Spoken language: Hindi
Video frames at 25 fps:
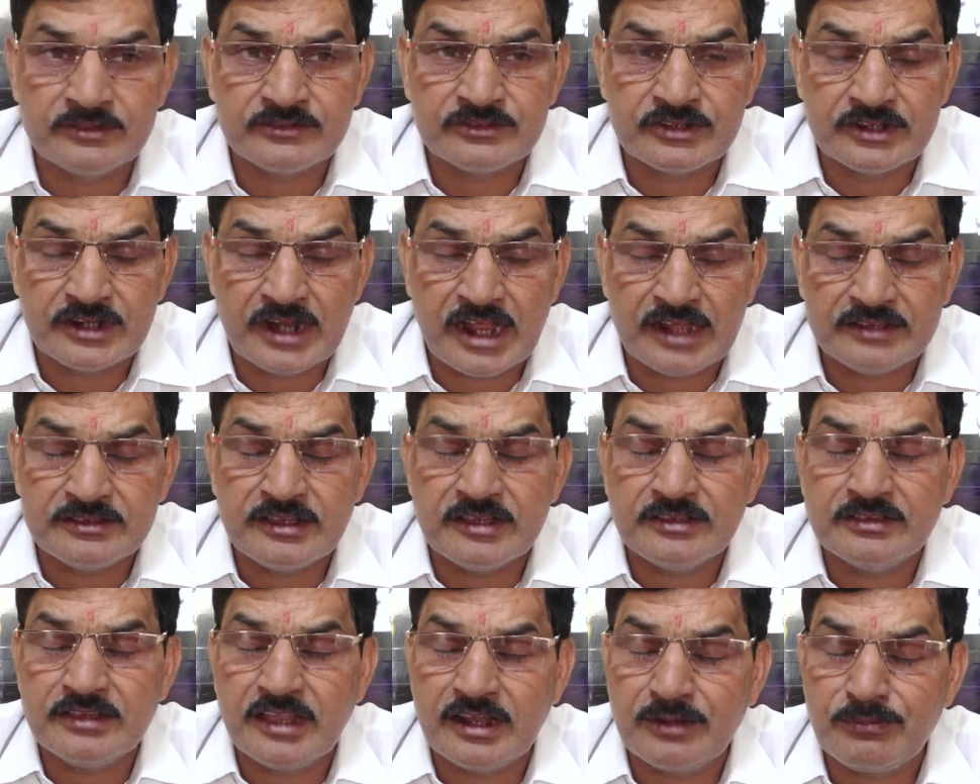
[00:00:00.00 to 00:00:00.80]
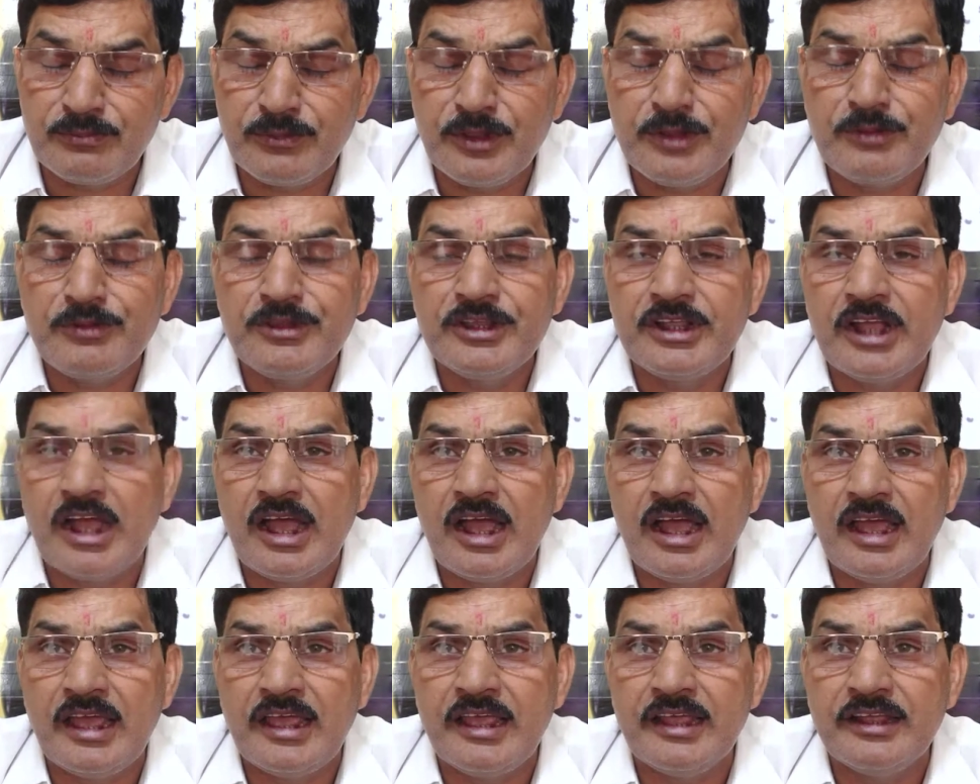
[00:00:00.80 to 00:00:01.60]
सनातन धर्म में भी
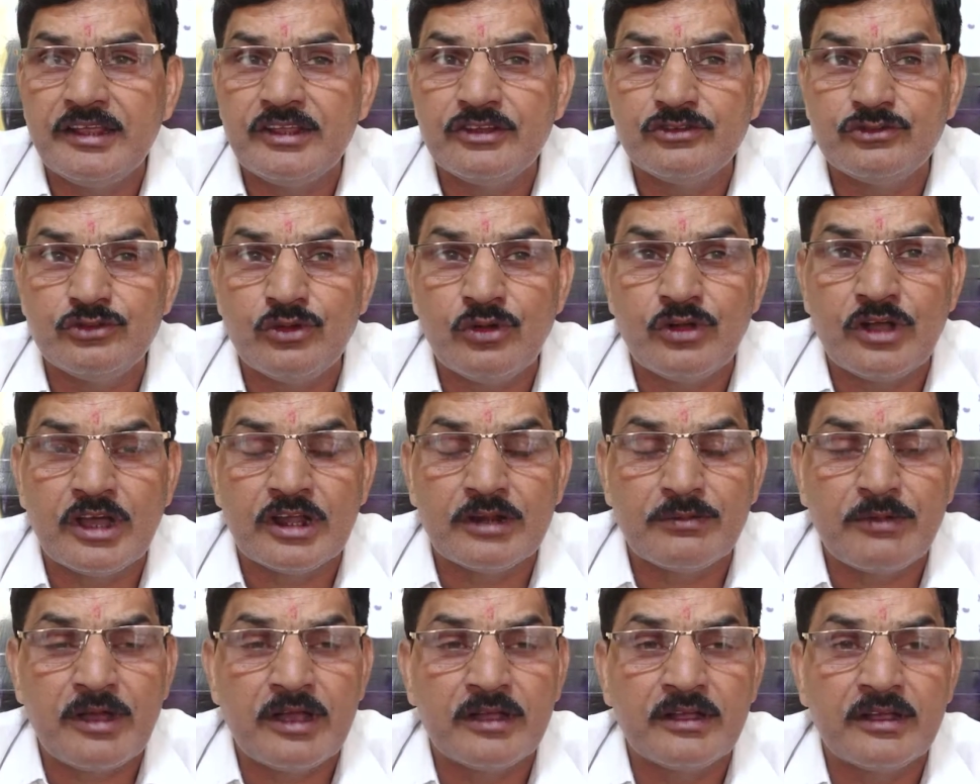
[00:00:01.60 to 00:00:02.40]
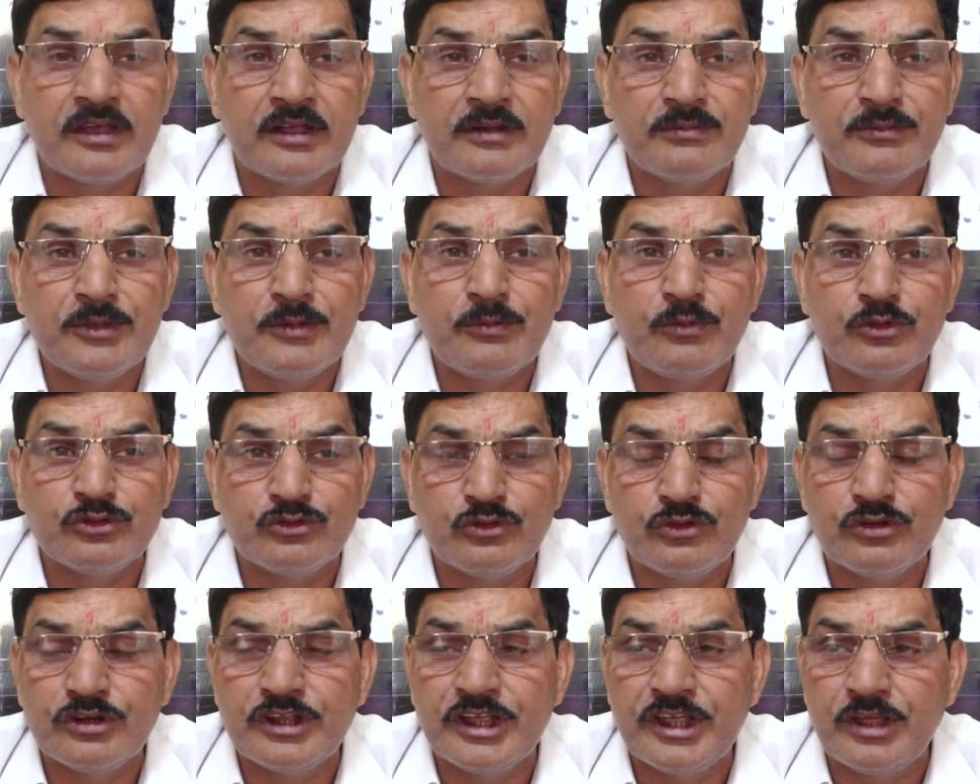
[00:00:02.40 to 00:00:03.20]
कहा है कि जो घर घर में
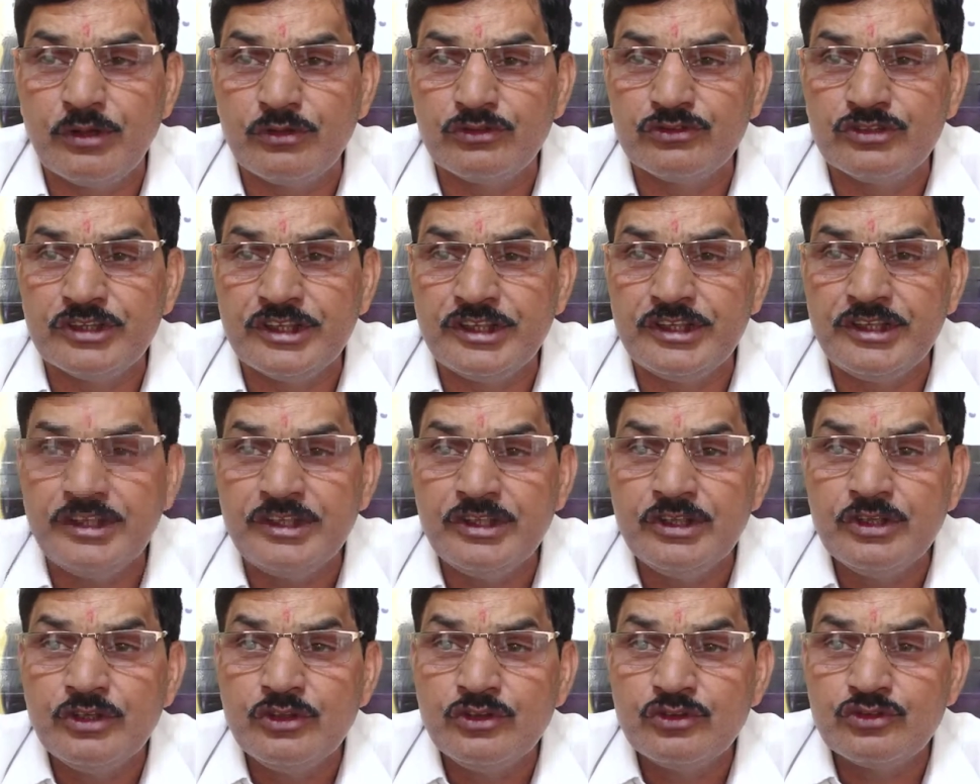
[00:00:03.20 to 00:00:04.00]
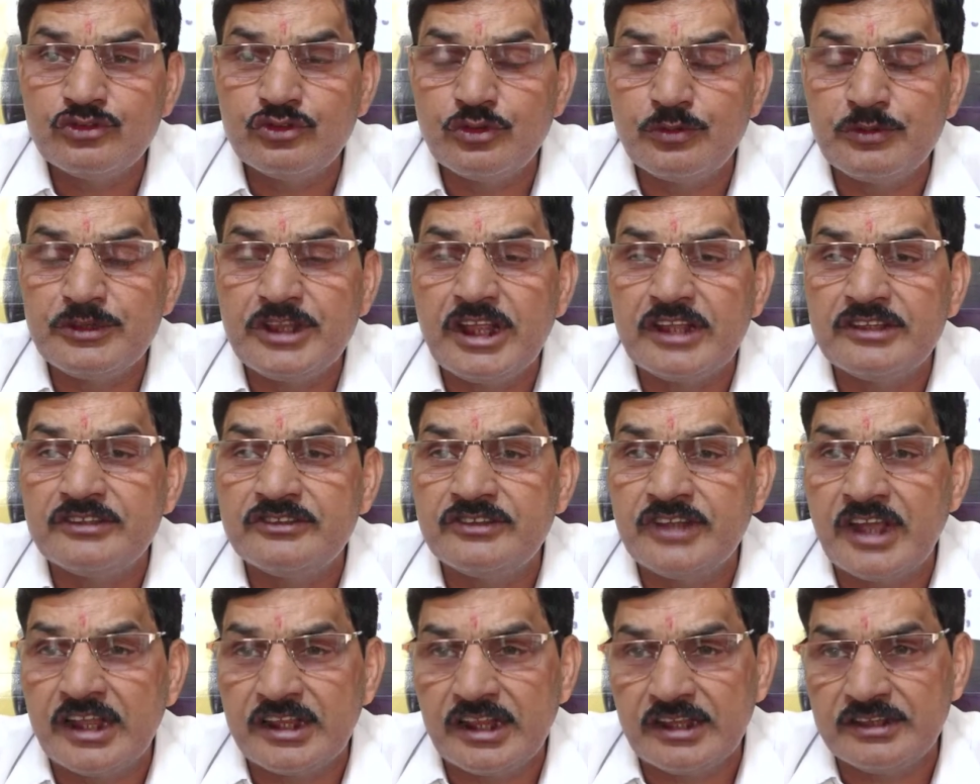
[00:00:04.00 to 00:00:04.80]
बुजुर्ग हैं उसे सुविधा
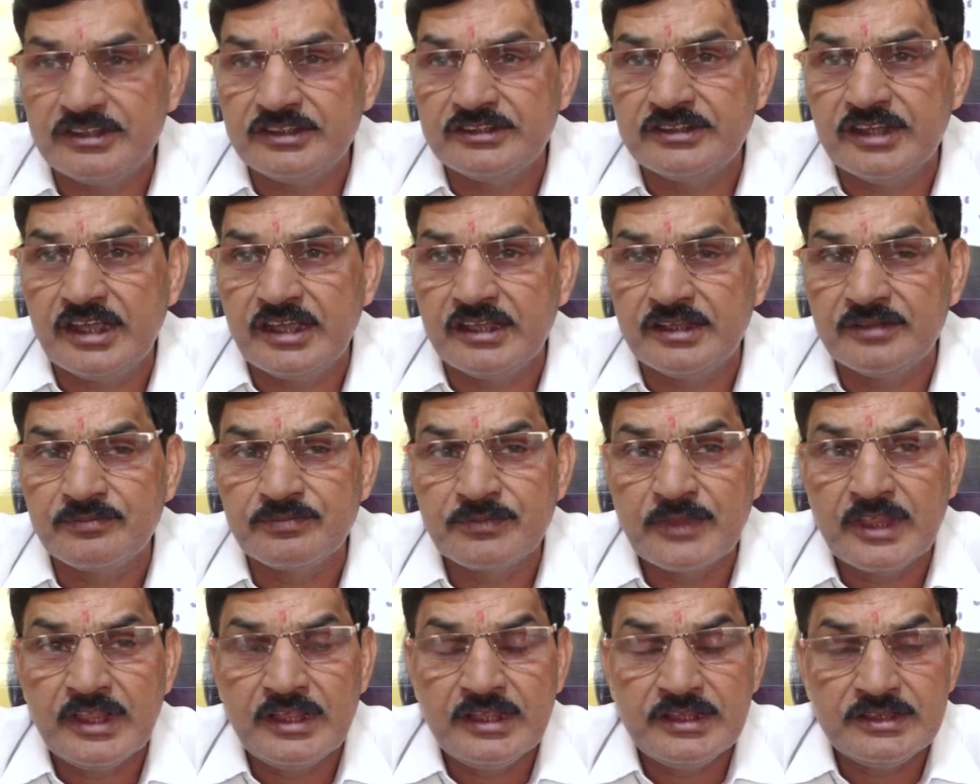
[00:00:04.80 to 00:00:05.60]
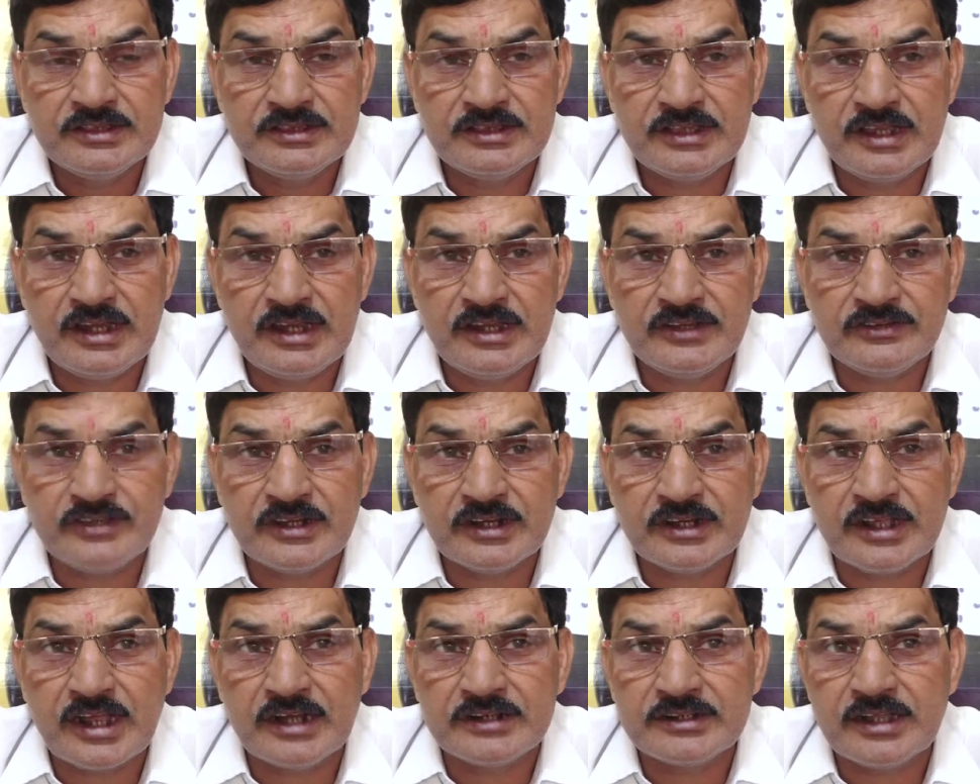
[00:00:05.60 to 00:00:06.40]
ज़्यादा दी जाए दिल्ली
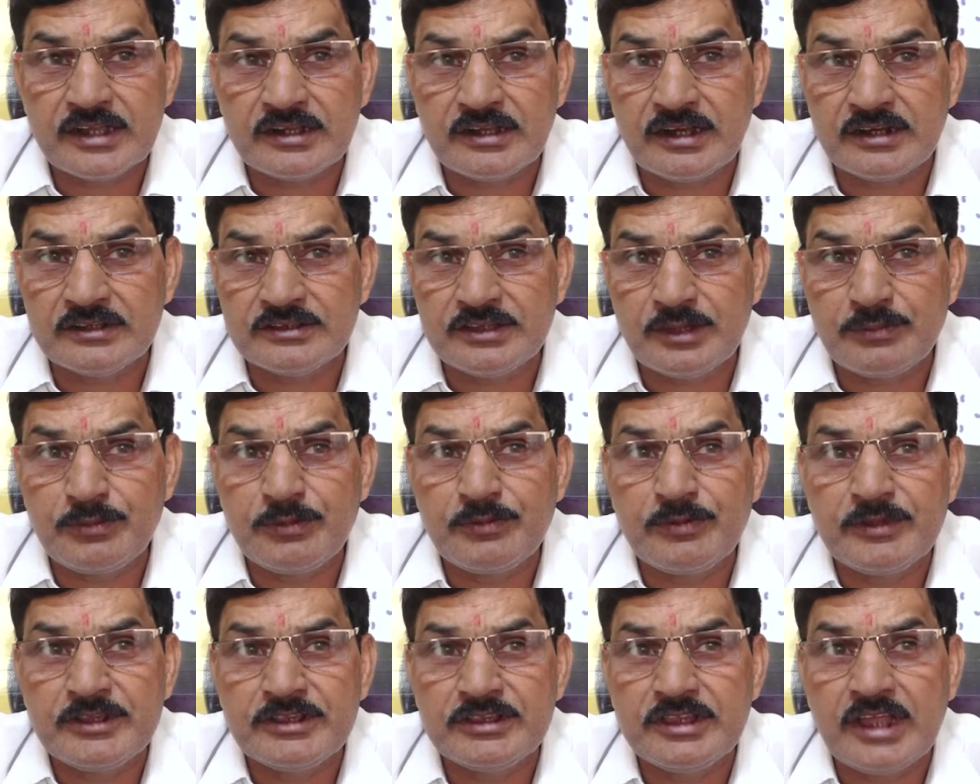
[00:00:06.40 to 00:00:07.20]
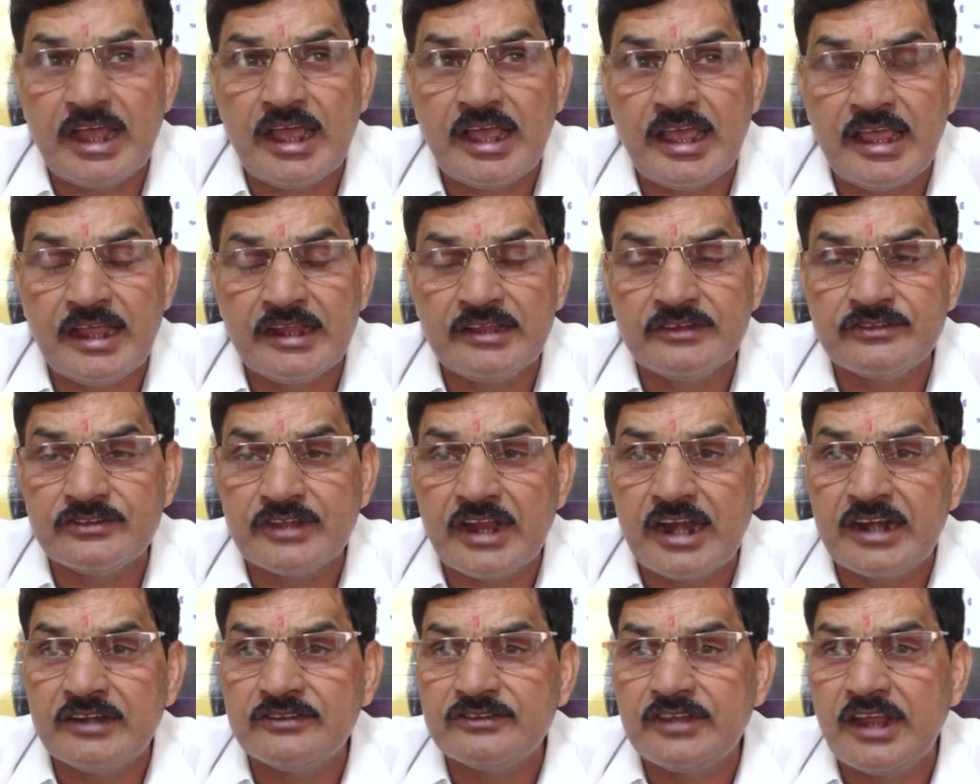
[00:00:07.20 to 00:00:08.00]
सरकार का कर्तव्य बनता है कि
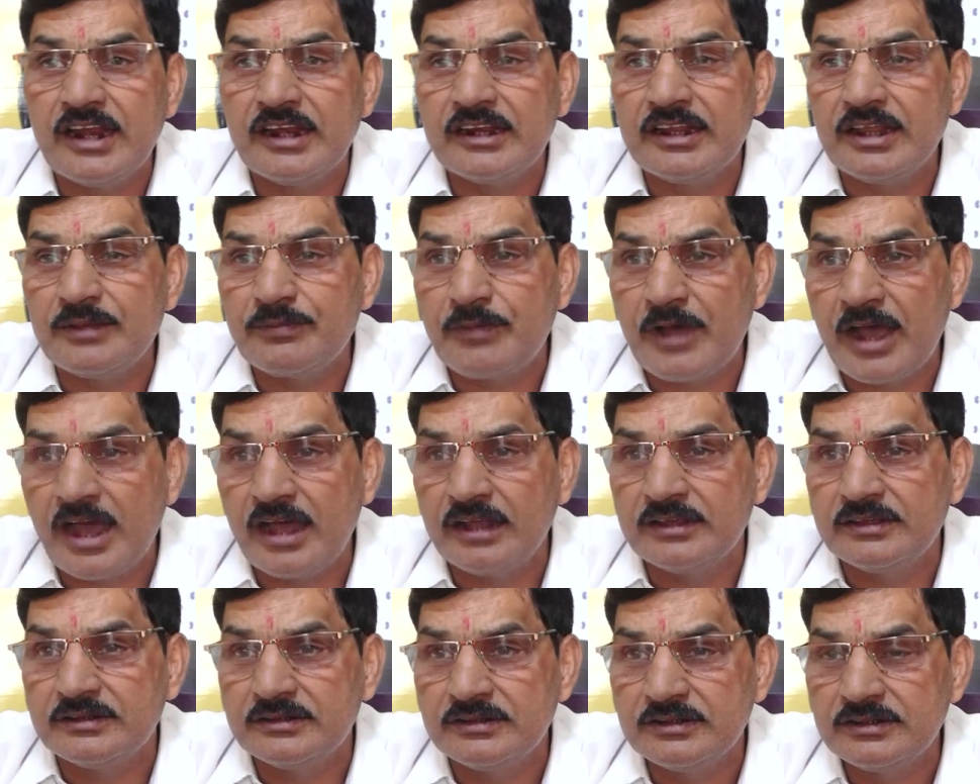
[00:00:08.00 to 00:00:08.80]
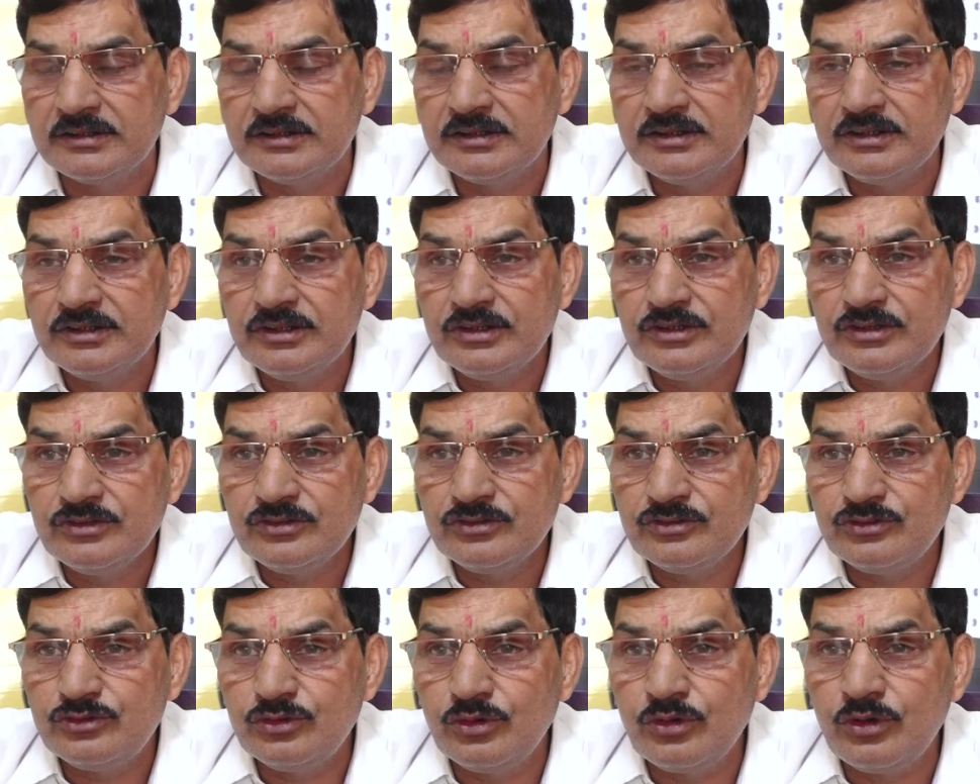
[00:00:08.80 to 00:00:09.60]
60 साल के बाद
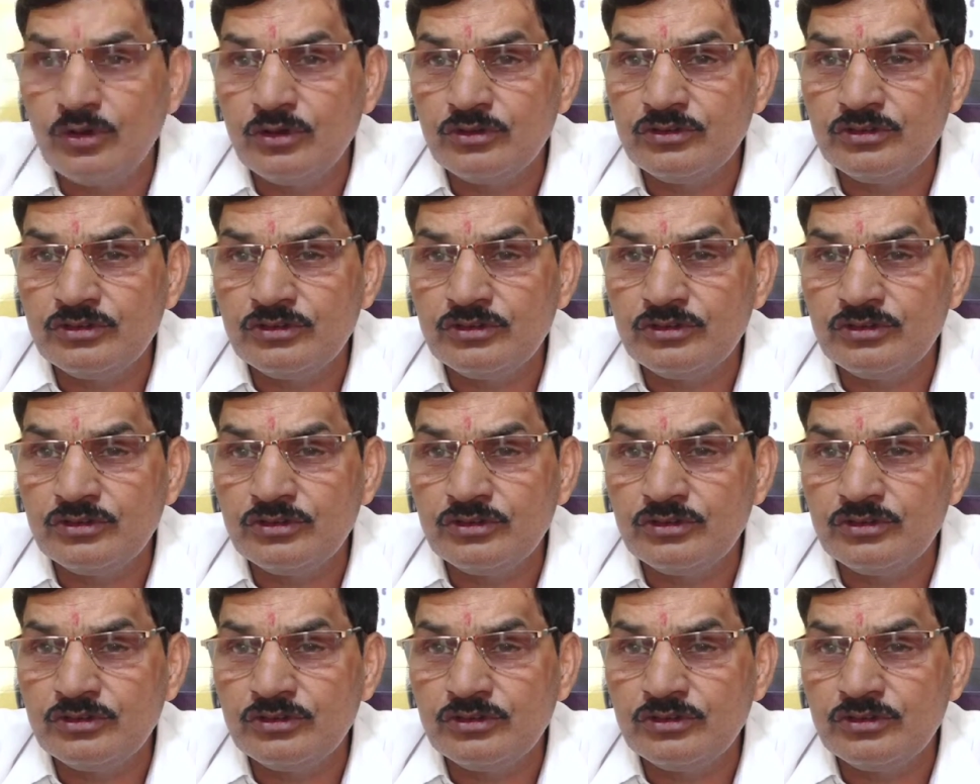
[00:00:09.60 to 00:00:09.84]
जो